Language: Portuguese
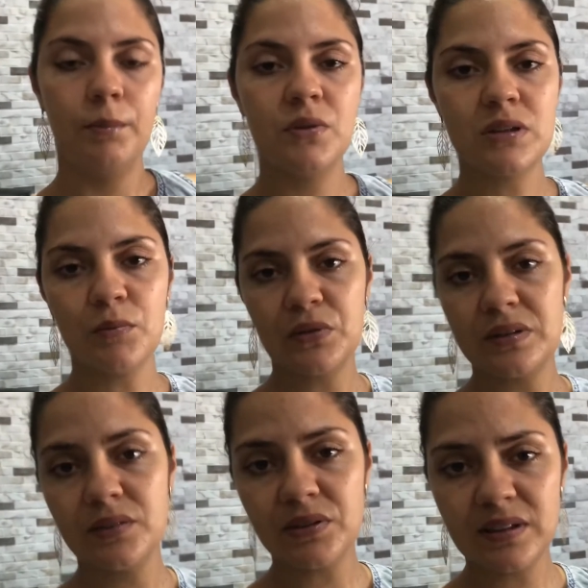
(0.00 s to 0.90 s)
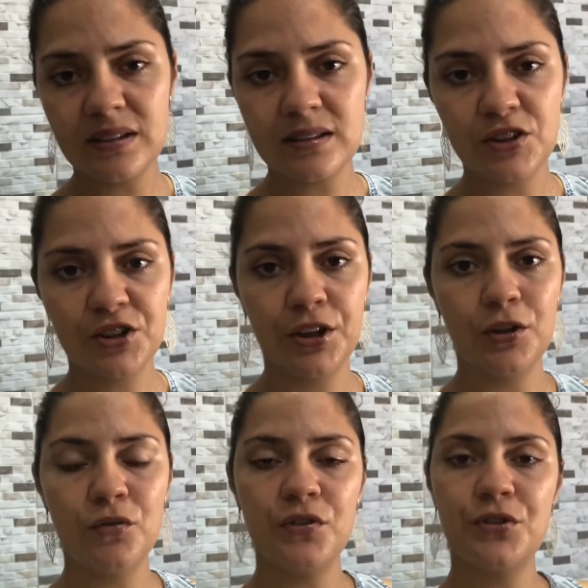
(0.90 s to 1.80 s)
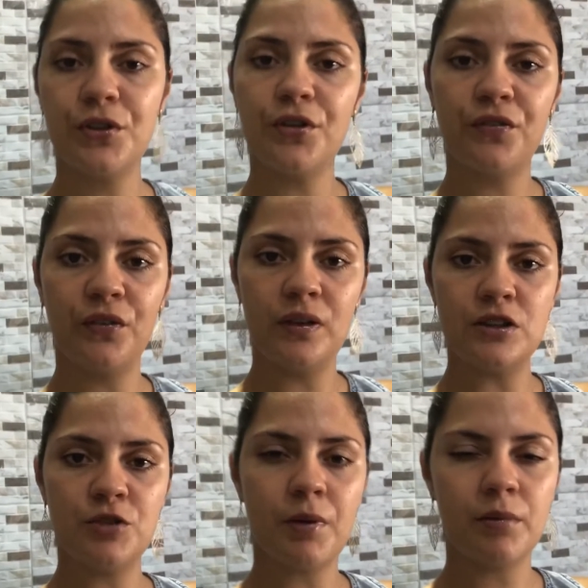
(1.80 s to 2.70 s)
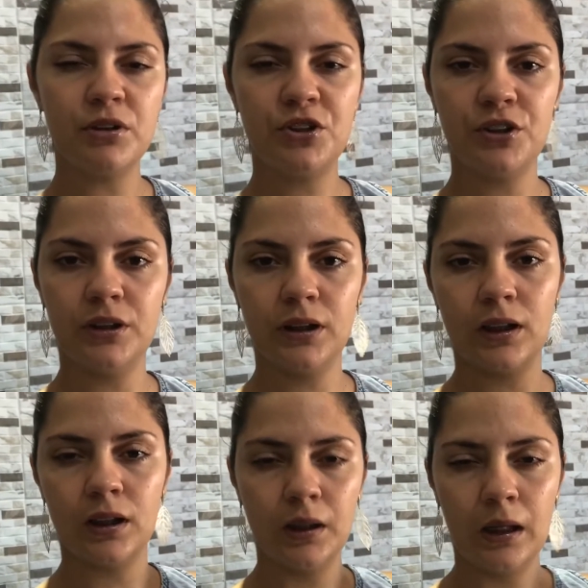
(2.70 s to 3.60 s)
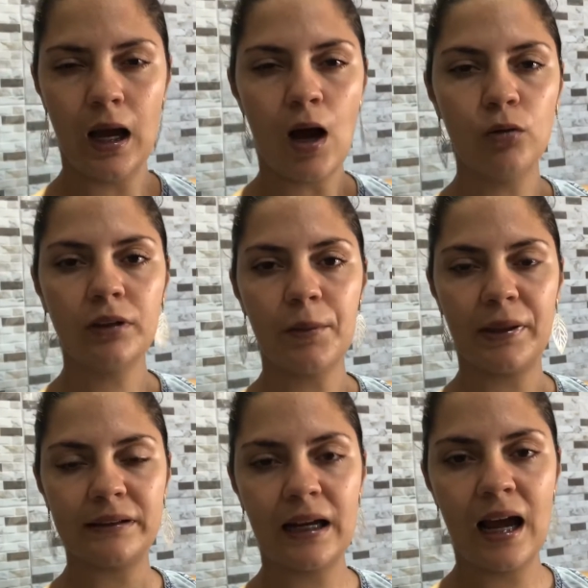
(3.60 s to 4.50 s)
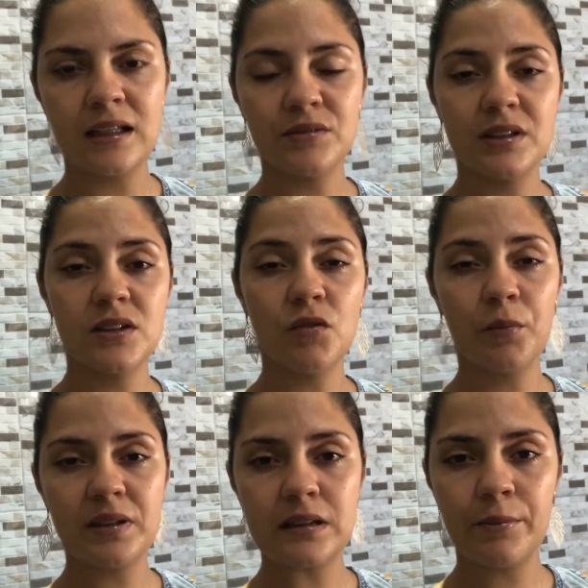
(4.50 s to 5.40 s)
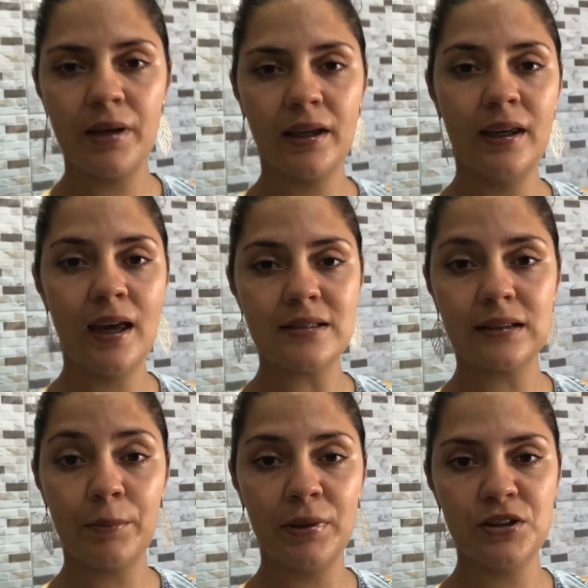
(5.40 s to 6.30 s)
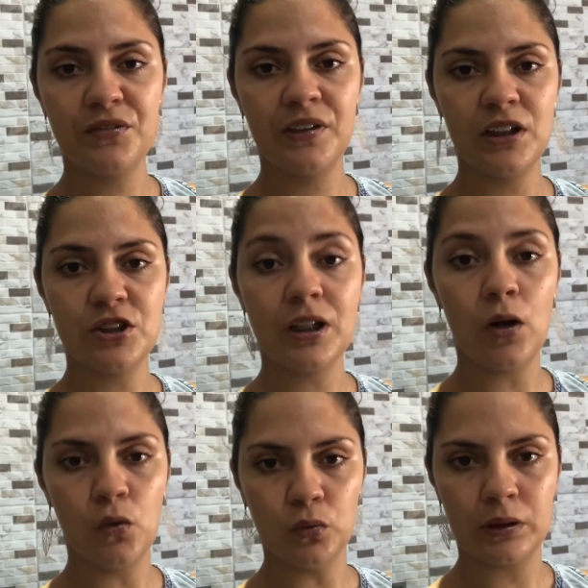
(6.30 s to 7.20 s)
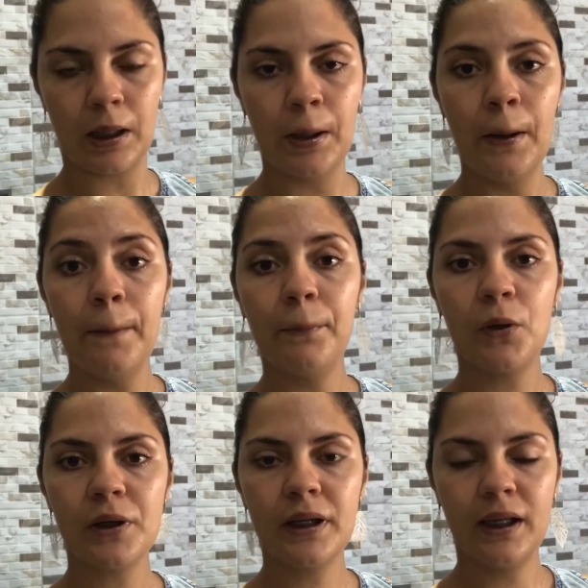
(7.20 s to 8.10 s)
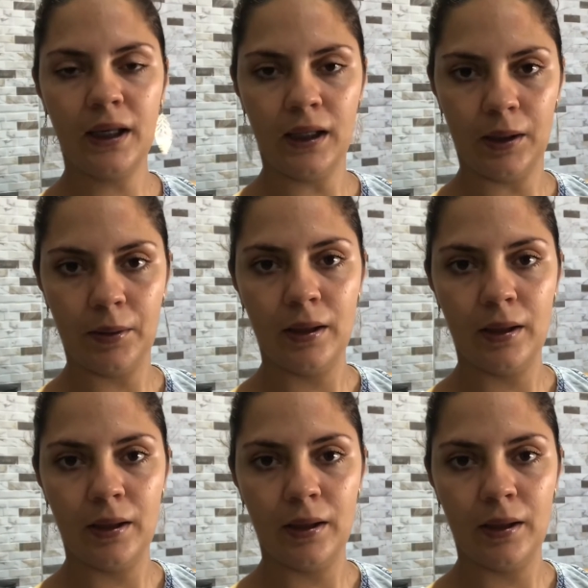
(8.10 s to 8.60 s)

Meus amores, se vocês assistiram o vídeo que eu fiz de marmitinha há um tempo atrás, vocês vão perceber que essa tá bem diferente da outra. Por quê?